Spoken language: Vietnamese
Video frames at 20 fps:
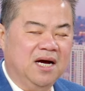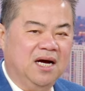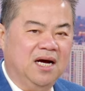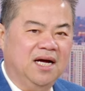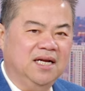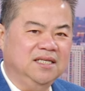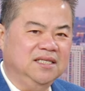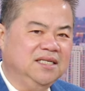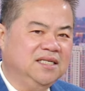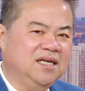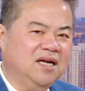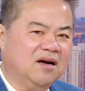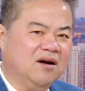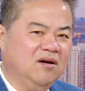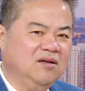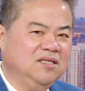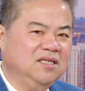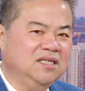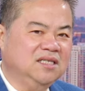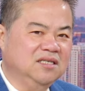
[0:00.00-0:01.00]
Hình như là
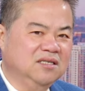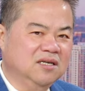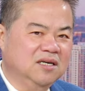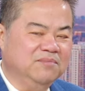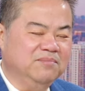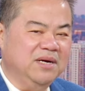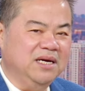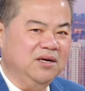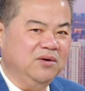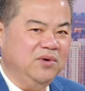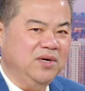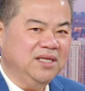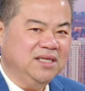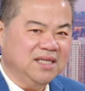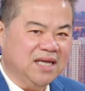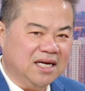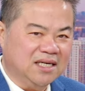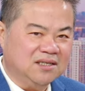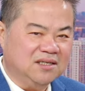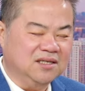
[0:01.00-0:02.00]
có những người bị khuyết
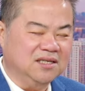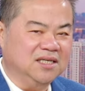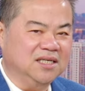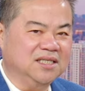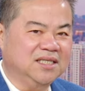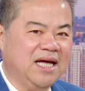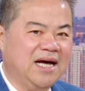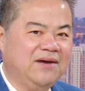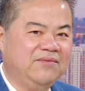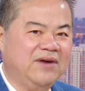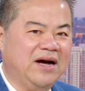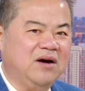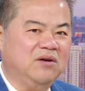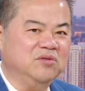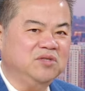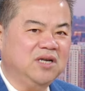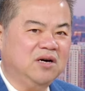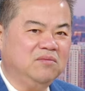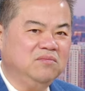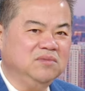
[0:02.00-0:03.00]
tật rồi người ta vào
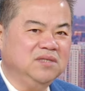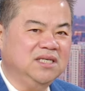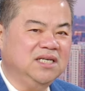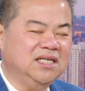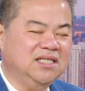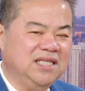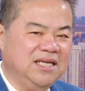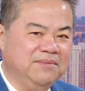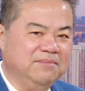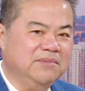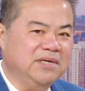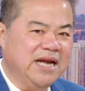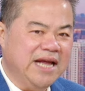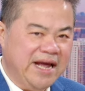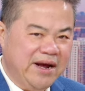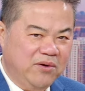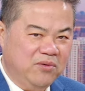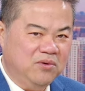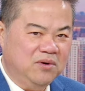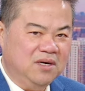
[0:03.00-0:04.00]
trong những cái tiệm
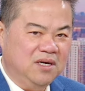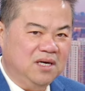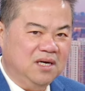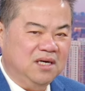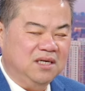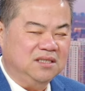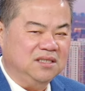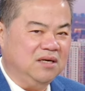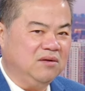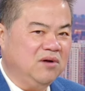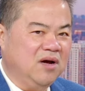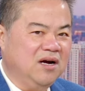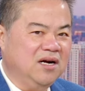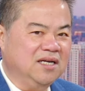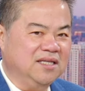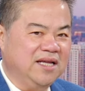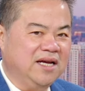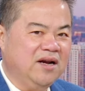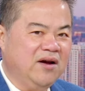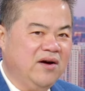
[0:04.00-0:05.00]
nail, sau đó
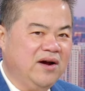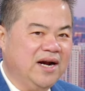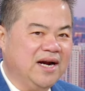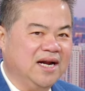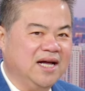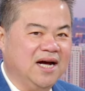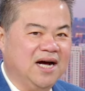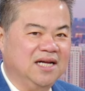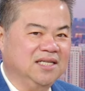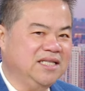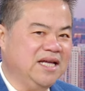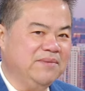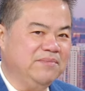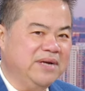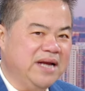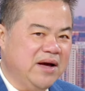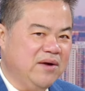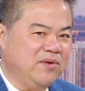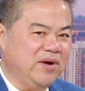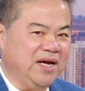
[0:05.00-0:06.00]
người ta nói rằng là ở tiệm
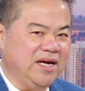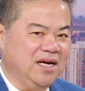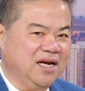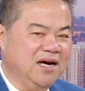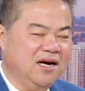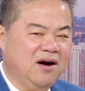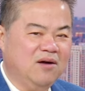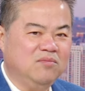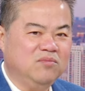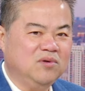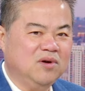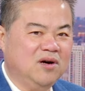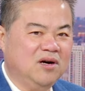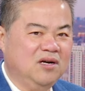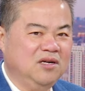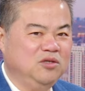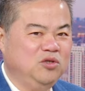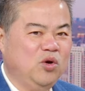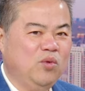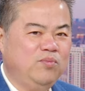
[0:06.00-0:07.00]
nail này nó không
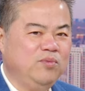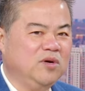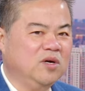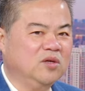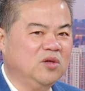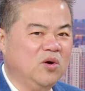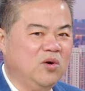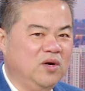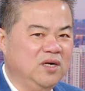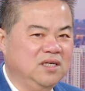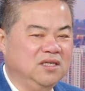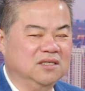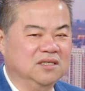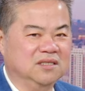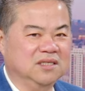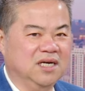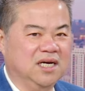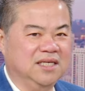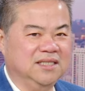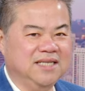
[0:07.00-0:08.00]
có giúp cho tôi được
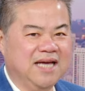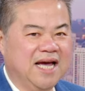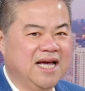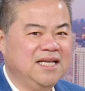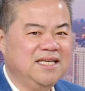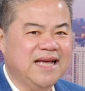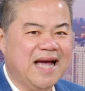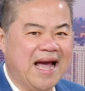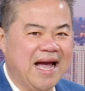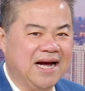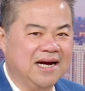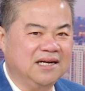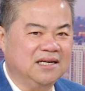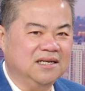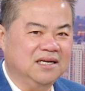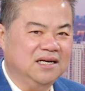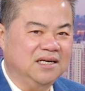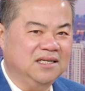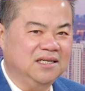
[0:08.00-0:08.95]
dễ dàng